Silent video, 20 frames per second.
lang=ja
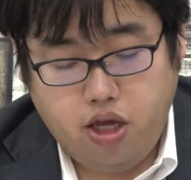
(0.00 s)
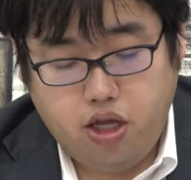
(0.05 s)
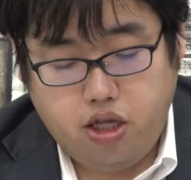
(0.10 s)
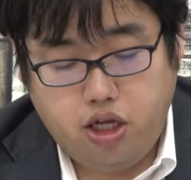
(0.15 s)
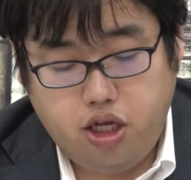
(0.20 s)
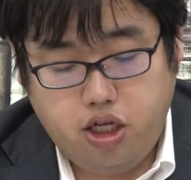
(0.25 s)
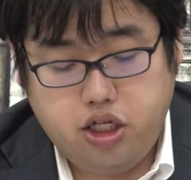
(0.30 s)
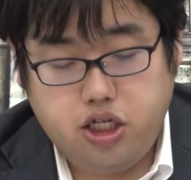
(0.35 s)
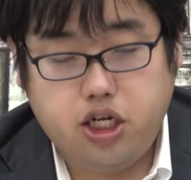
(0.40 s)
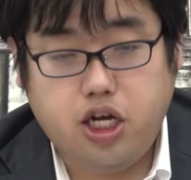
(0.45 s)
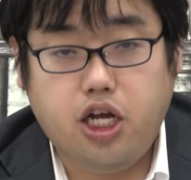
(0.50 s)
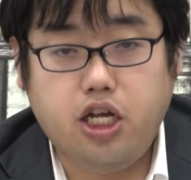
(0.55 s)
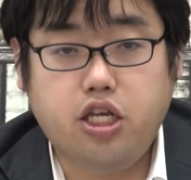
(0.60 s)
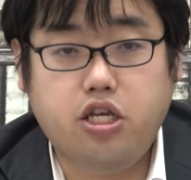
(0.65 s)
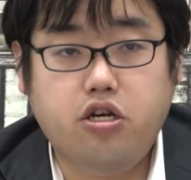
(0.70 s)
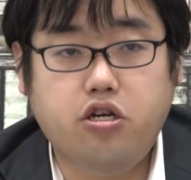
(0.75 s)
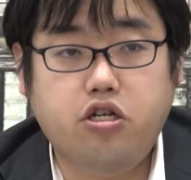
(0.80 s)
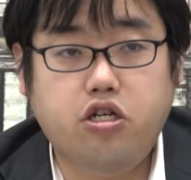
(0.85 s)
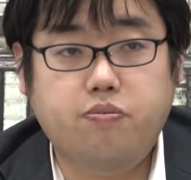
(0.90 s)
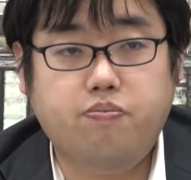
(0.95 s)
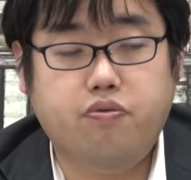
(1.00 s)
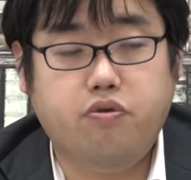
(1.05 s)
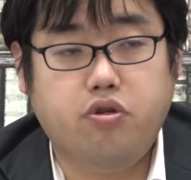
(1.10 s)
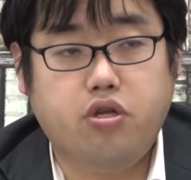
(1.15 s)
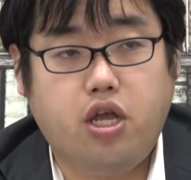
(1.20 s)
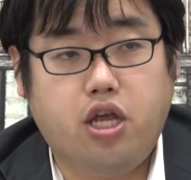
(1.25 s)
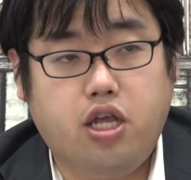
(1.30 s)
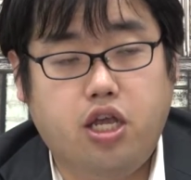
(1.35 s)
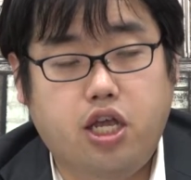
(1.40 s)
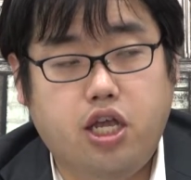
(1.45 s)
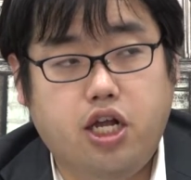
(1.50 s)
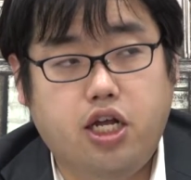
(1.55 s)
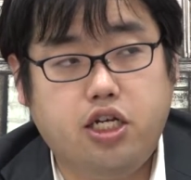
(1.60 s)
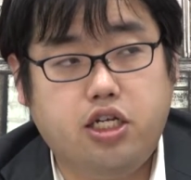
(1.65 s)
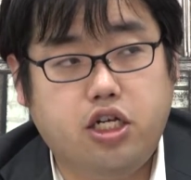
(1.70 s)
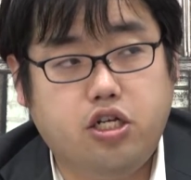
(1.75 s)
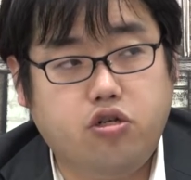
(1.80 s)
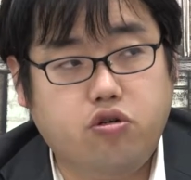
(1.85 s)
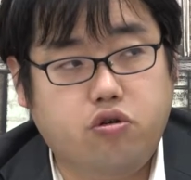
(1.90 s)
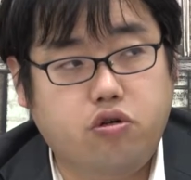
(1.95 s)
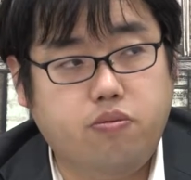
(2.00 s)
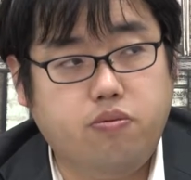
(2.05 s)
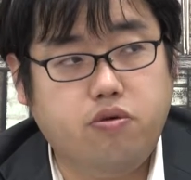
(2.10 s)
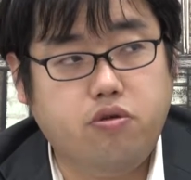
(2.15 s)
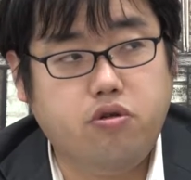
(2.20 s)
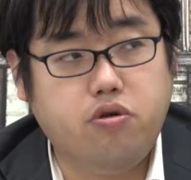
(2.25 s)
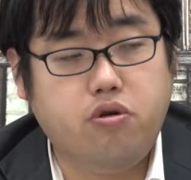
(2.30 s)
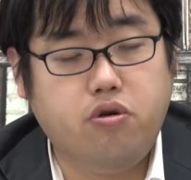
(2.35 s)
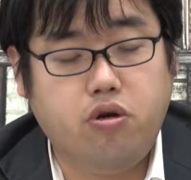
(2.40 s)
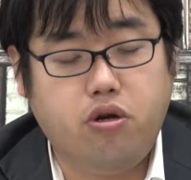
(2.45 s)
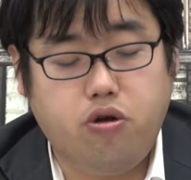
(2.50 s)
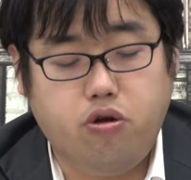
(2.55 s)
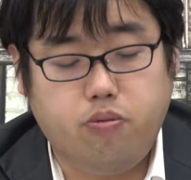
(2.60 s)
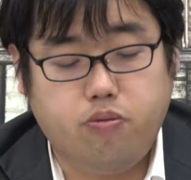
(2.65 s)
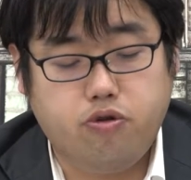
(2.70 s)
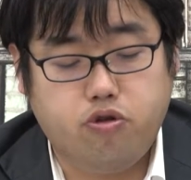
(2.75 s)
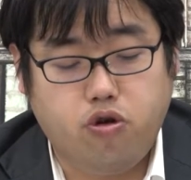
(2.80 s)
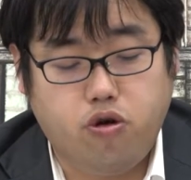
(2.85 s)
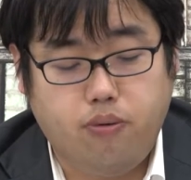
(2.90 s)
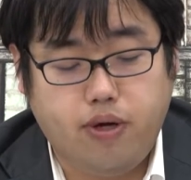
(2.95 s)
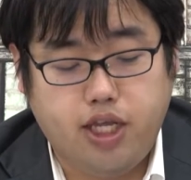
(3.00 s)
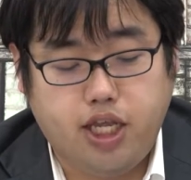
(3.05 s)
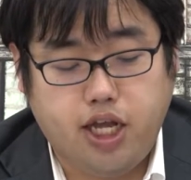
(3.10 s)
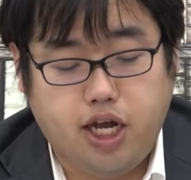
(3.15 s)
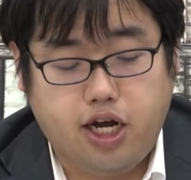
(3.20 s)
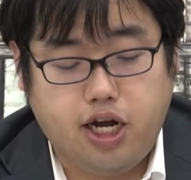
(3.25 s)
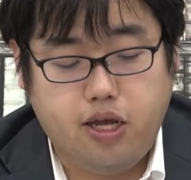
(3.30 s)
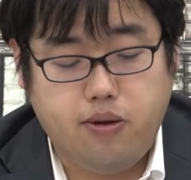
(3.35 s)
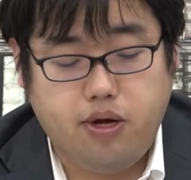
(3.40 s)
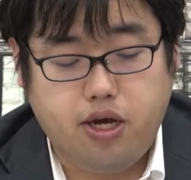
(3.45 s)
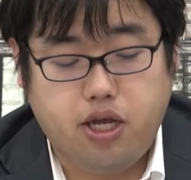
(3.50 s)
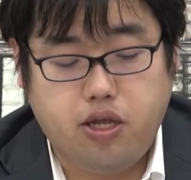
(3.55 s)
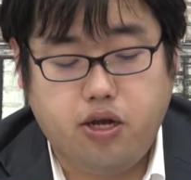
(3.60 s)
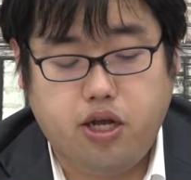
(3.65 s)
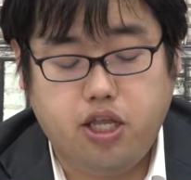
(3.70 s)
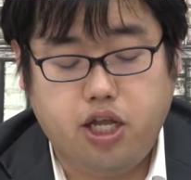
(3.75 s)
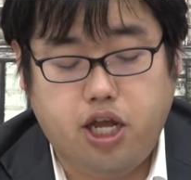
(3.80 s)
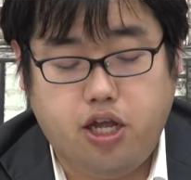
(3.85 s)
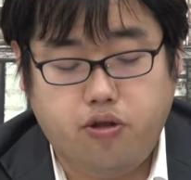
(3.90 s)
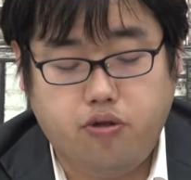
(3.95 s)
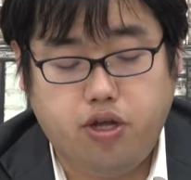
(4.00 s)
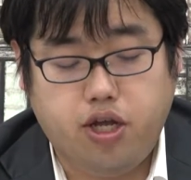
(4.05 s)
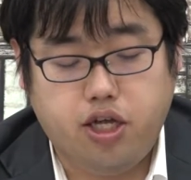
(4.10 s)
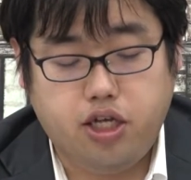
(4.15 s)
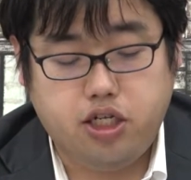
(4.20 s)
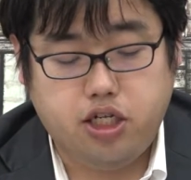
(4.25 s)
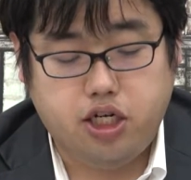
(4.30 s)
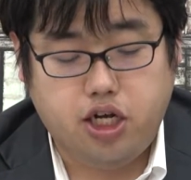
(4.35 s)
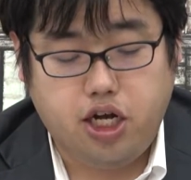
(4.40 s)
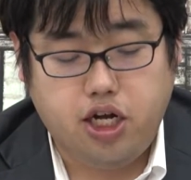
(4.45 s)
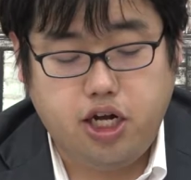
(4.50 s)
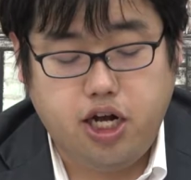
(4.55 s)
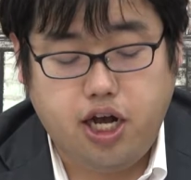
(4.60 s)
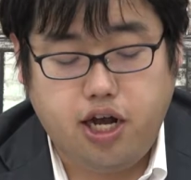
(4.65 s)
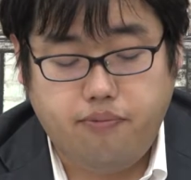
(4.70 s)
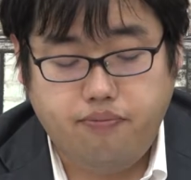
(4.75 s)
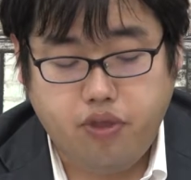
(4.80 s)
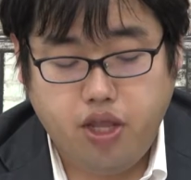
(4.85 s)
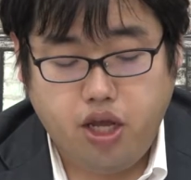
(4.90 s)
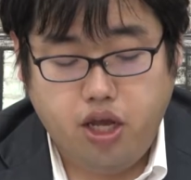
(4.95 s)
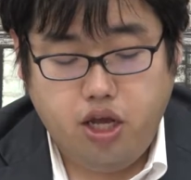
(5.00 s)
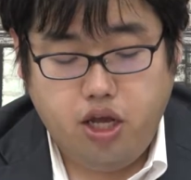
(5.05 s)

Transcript: で、時間90分に対して長文の量もそこまで長いわけではないので、時間が